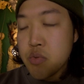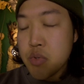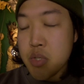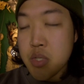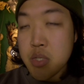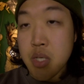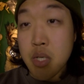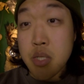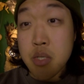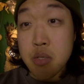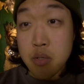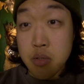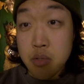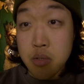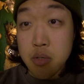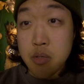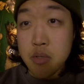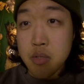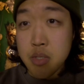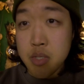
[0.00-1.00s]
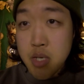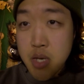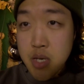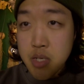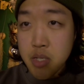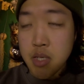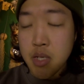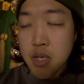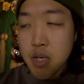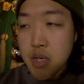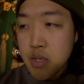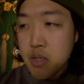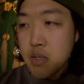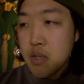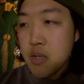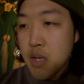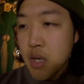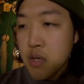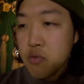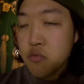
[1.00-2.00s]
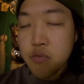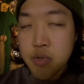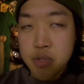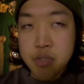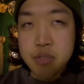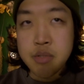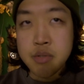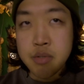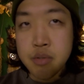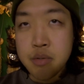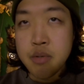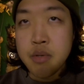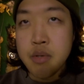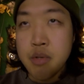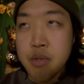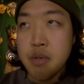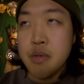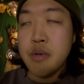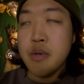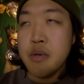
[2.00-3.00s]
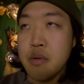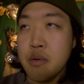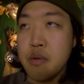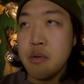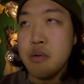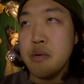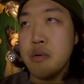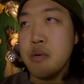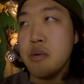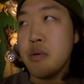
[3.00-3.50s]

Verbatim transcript: 있다는 그런 이야기가 한국에서 어